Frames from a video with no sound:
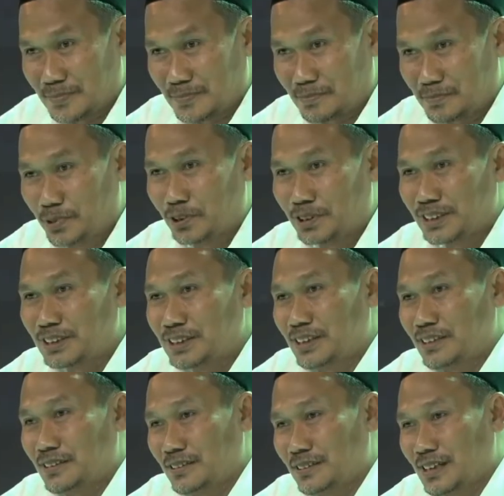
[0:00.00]
buktinya
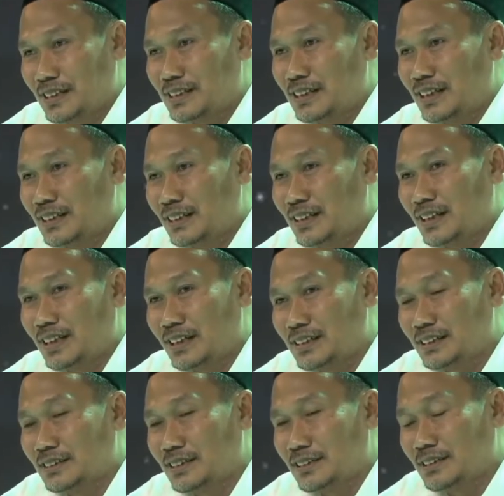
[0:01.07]
ada ayat
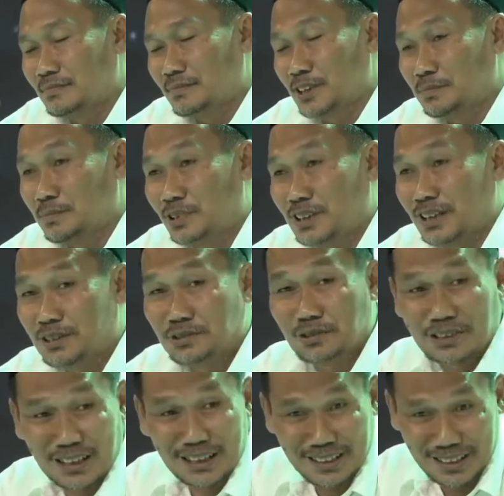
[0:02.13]
lain yang menyebutkan
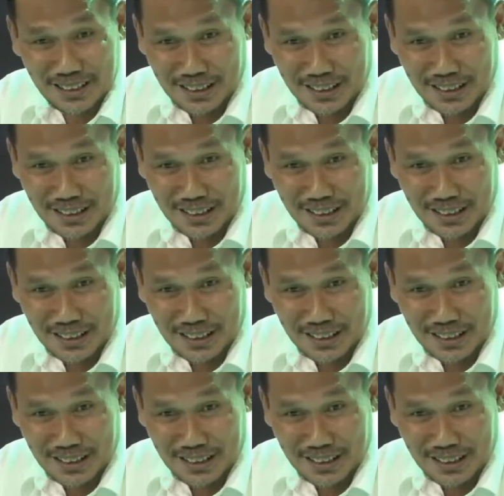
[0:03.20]
hidal